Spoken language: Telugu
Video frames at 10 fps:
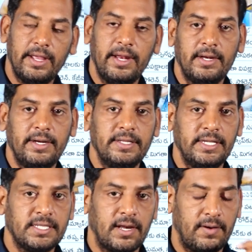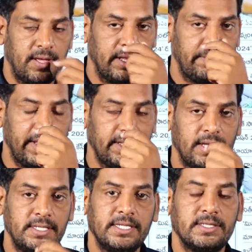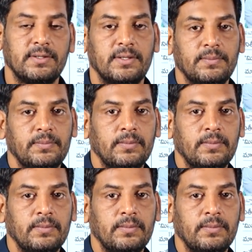ఈయనను ఇటు తీసుకురావడానికి ప్రయత్నాలు చేస్తున్నాడు